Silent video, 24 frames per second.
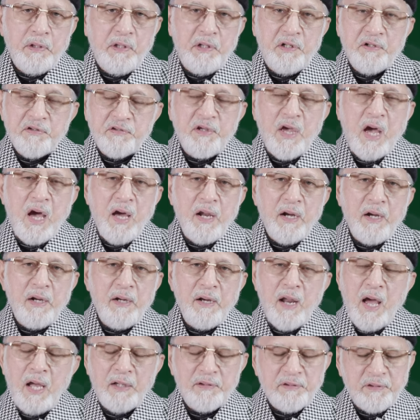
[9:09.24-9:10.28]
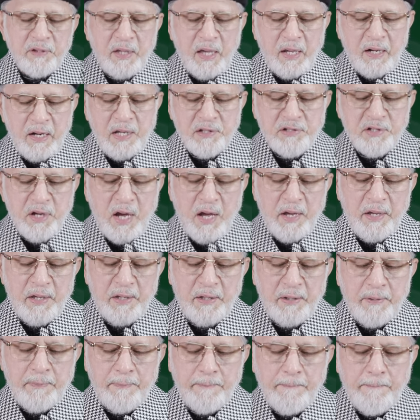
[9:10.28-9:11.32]
इंसान नात कहना
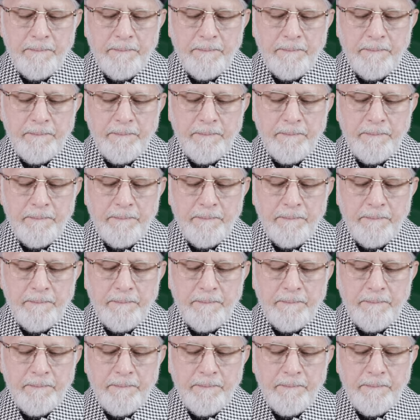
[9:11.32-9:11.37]
चाहे